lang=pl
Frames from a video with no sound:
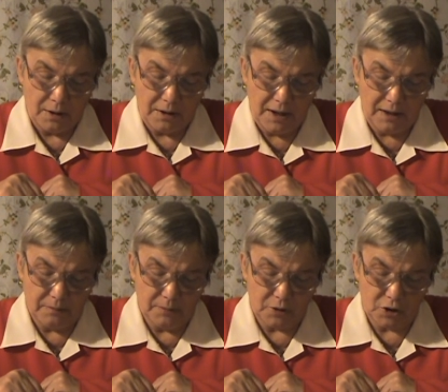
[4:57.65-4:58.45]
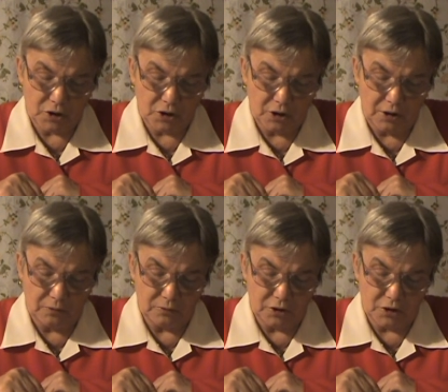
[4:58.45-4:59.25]
Jak możesz się
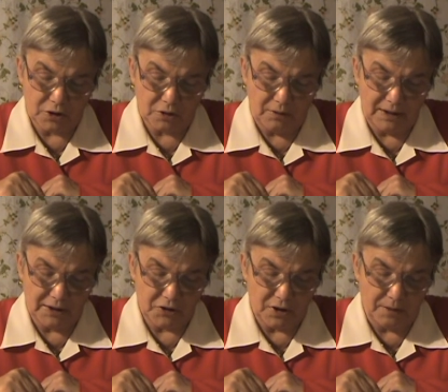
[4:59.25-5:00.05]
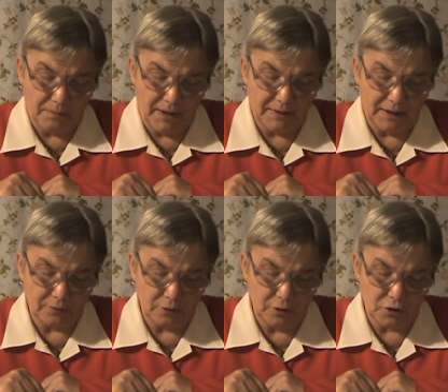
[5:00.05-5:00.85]
nauczyć składać na Pana to,